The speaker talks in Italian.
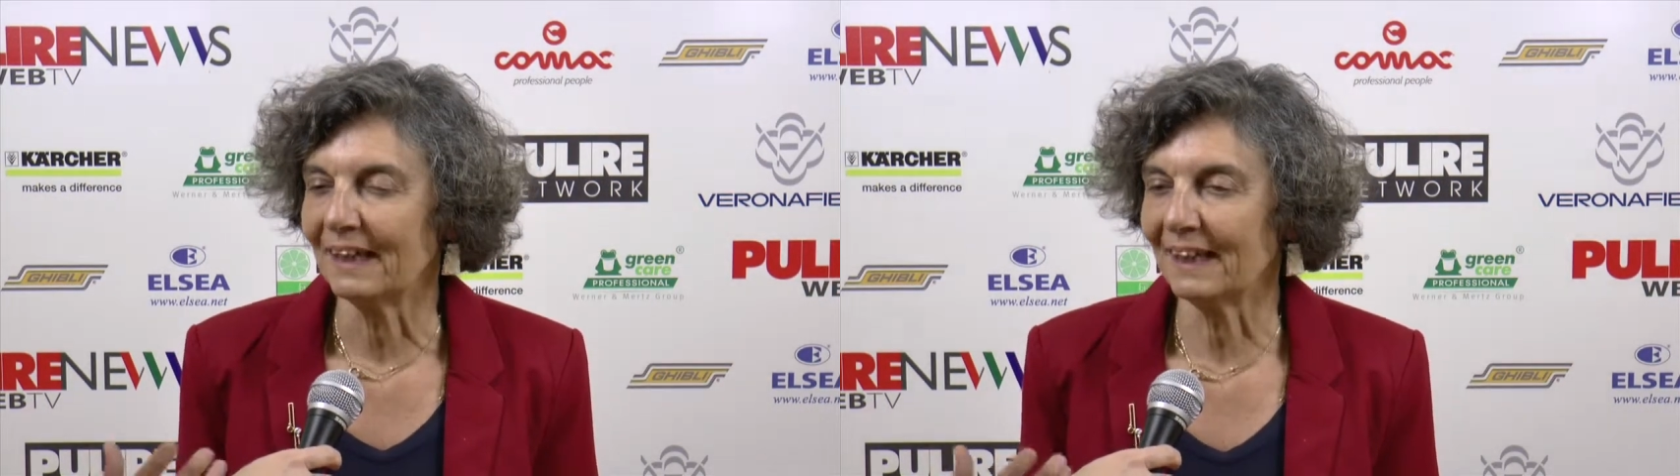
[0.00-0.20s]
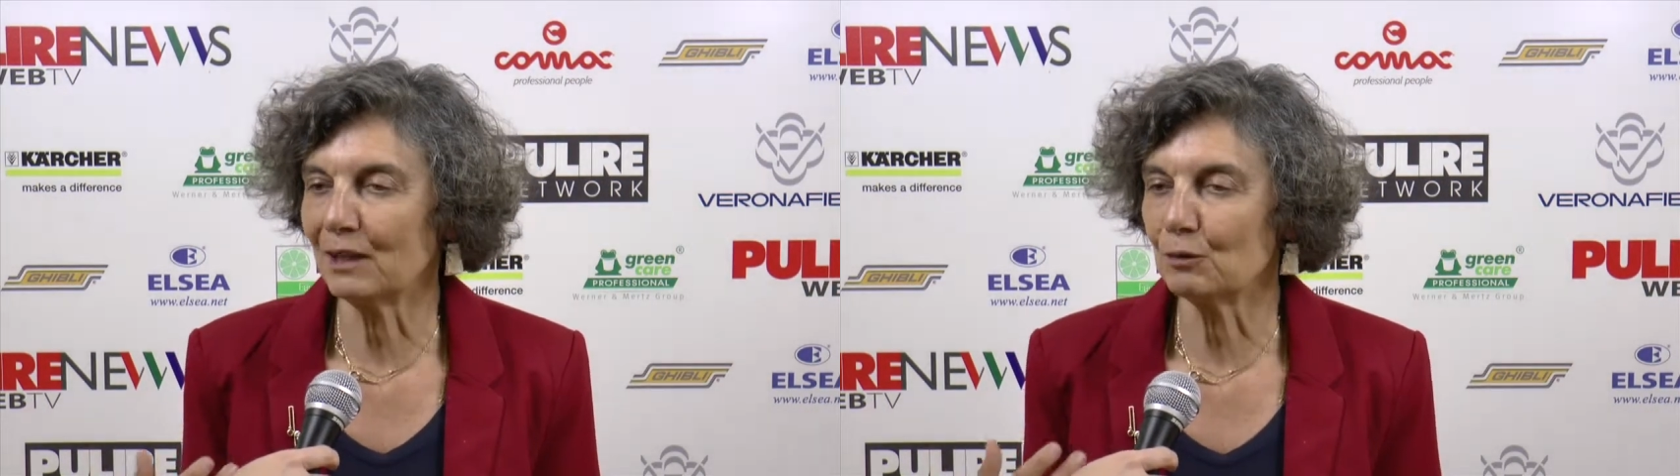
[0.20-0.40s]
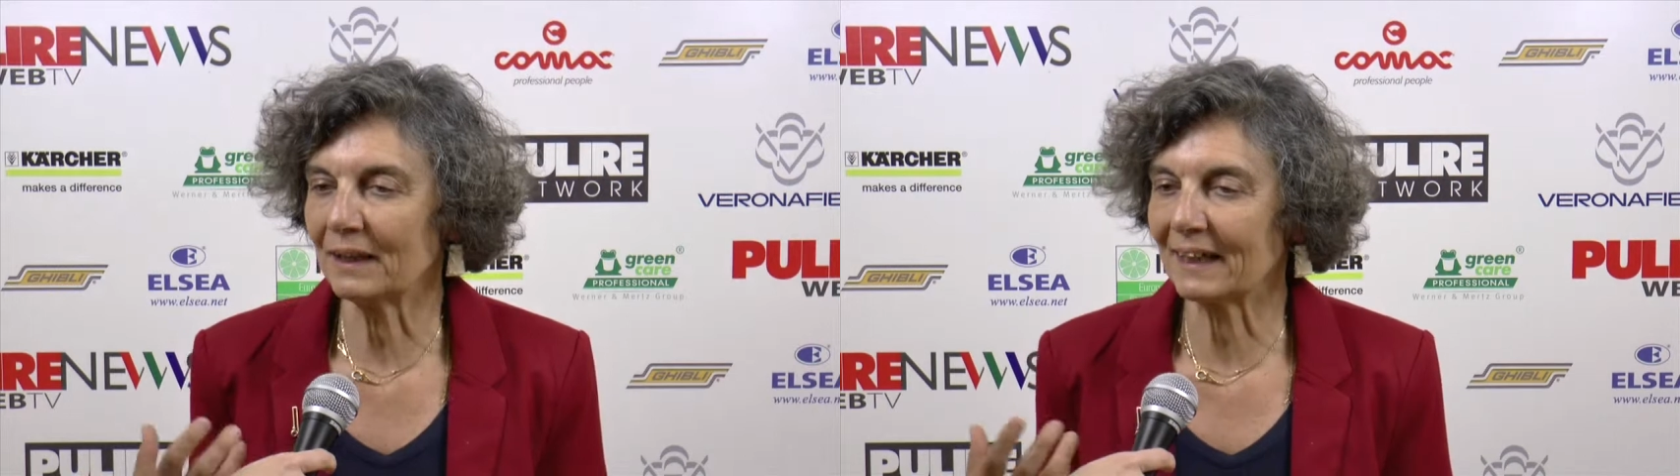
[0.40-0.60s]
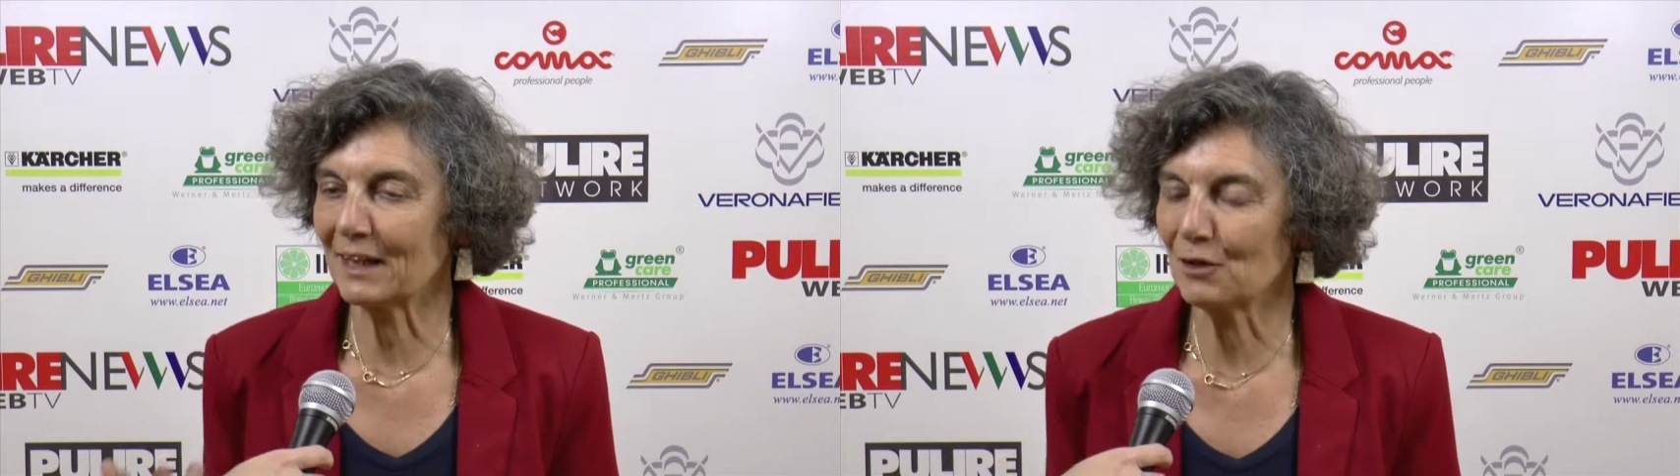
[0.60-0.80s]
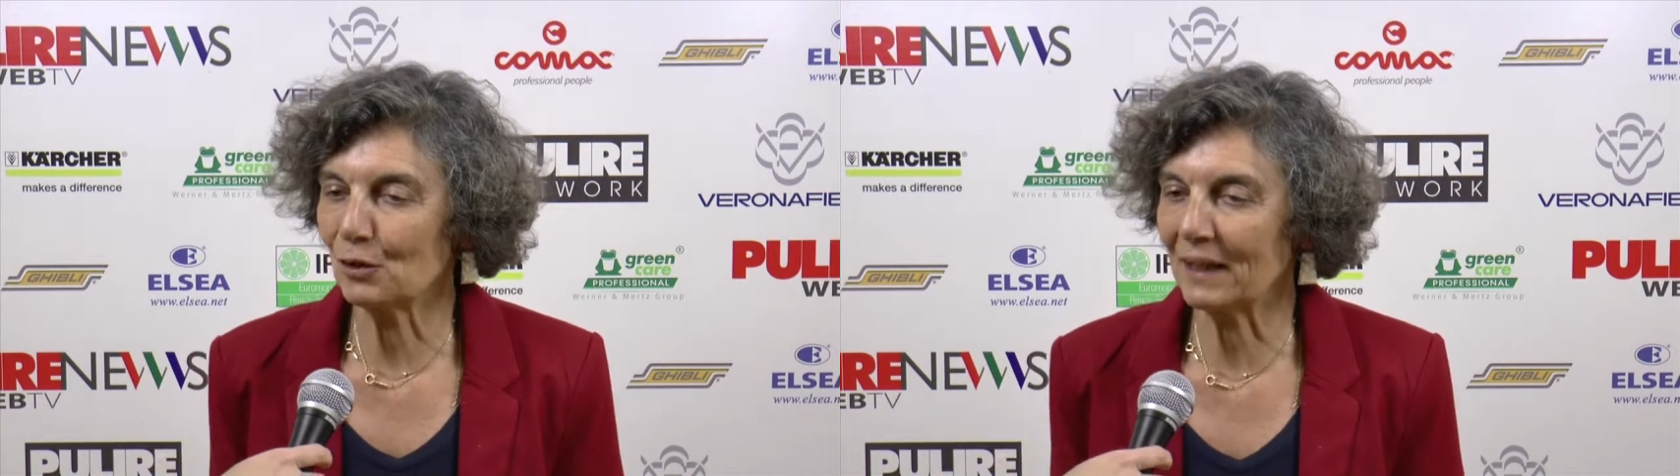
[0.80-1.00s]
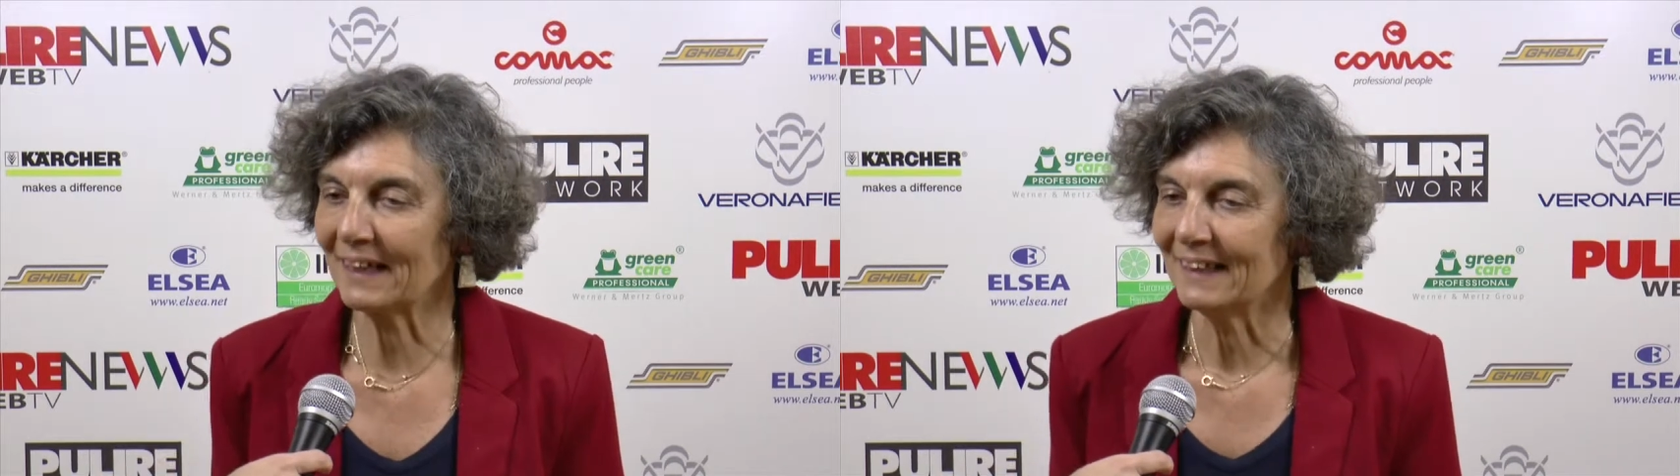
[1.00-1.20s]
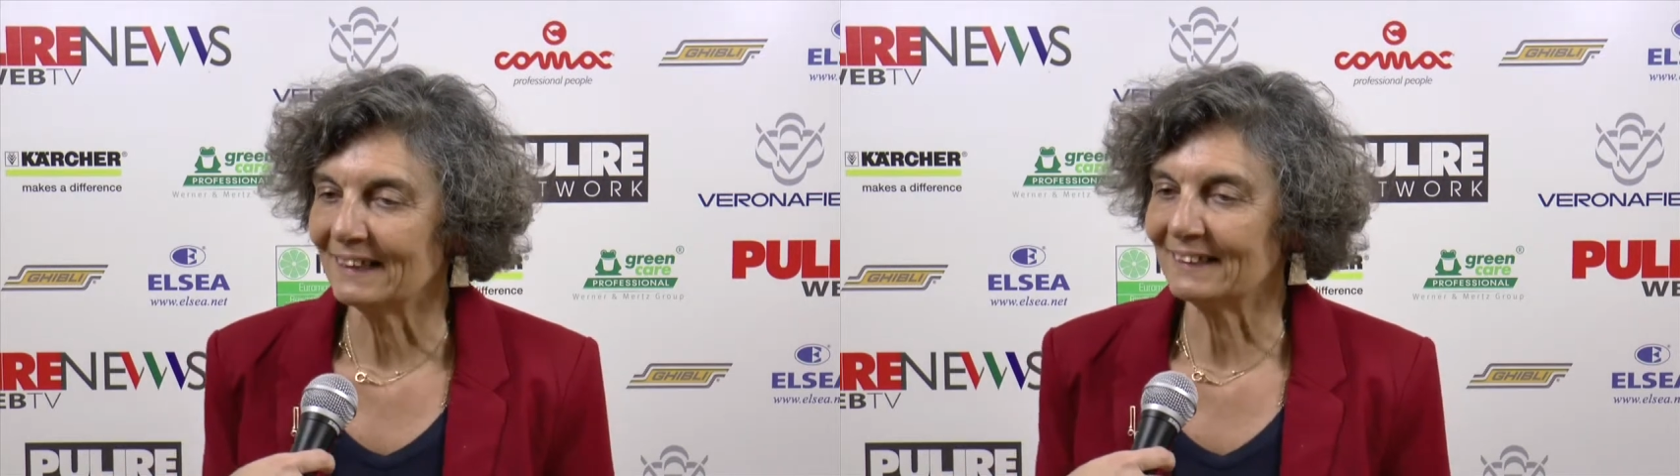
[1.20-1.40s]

è una regola